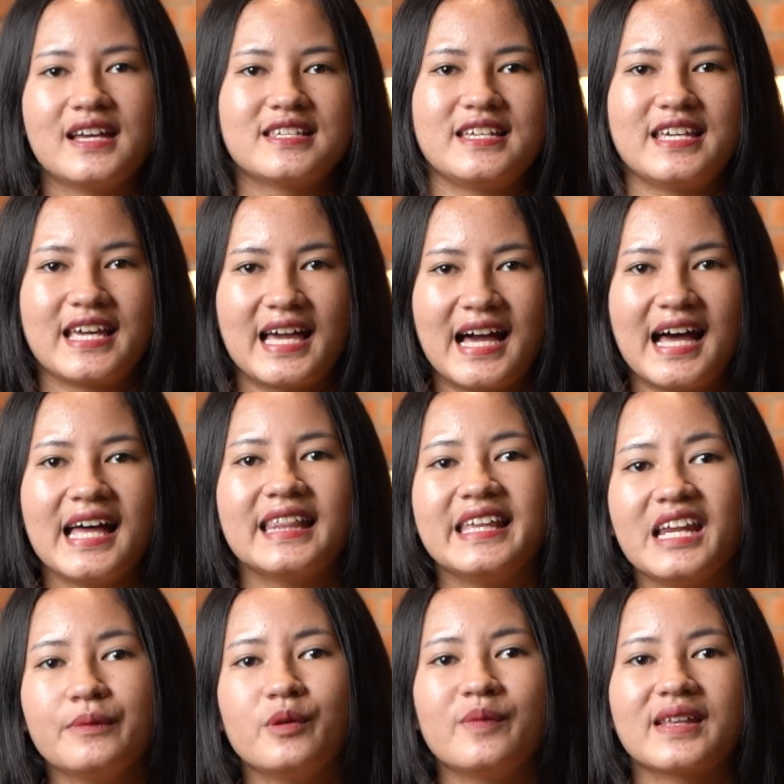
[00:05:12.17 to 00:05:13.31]
sehingga
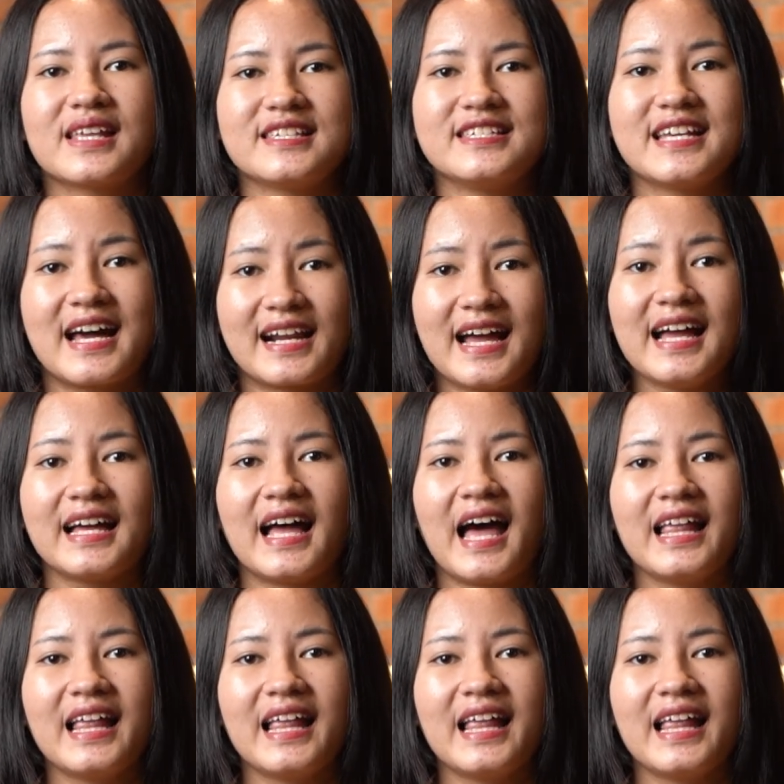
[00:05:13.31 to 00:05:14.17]
tidak membatasi jarak